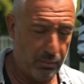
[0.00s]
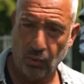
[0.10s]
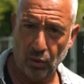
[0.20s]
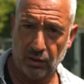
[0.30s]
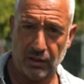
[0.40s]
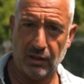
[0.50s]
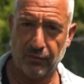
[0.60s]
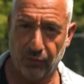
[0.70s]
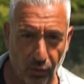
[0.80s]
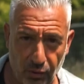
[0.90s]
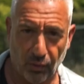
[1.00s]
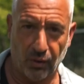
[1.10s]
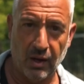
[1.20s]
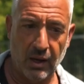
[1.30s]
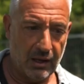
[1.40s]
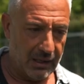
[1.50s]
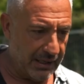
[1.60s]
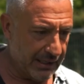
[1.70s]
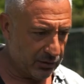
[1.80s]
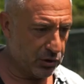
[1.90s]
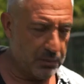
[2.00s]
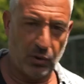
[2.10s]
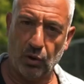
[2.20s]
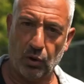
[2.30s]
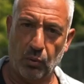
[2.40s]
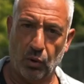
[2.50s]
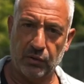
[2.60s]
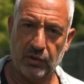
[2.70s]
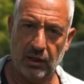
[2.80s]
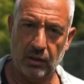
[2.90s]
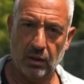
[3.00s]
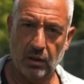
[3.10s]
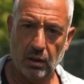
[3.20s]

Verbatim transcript: dem Boden, in der Wohnung. Legt euch mit eurem Hund hin